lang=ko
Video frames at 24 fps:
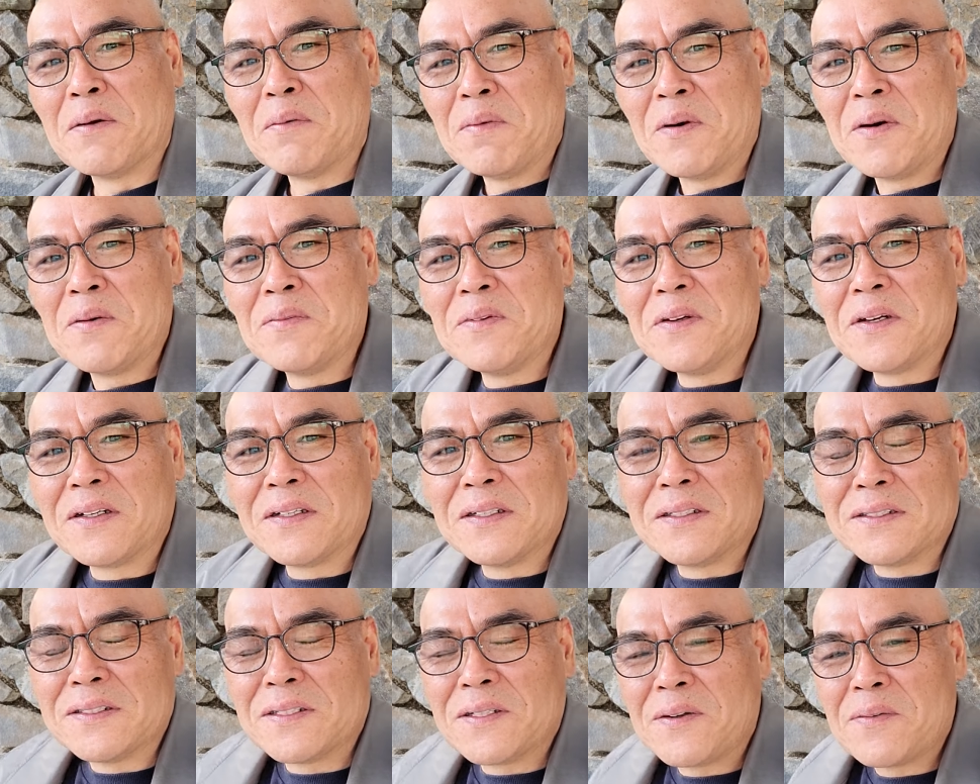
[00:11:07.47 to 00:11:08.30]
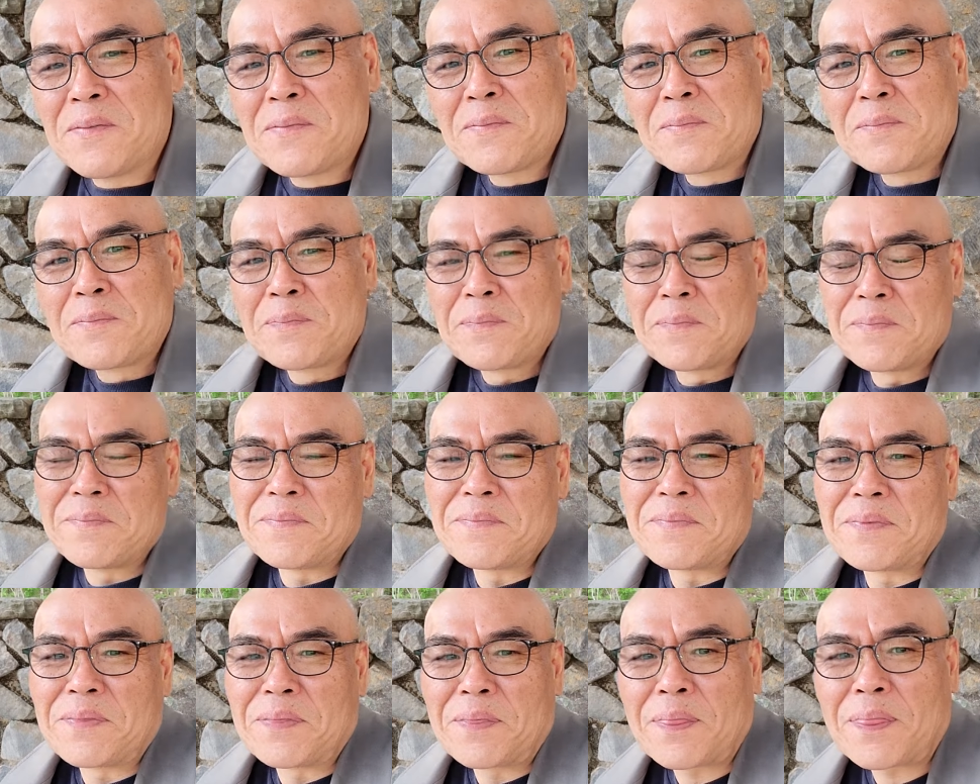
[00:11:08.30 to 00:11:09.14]
보면 그죠
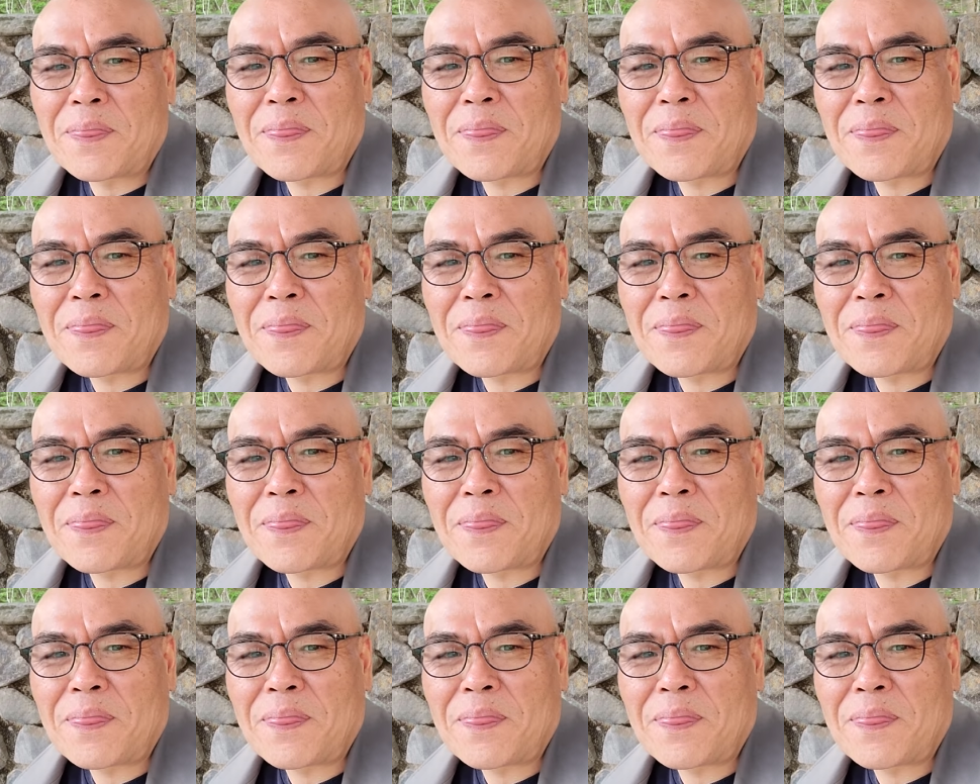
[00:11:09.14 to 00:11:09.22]
음.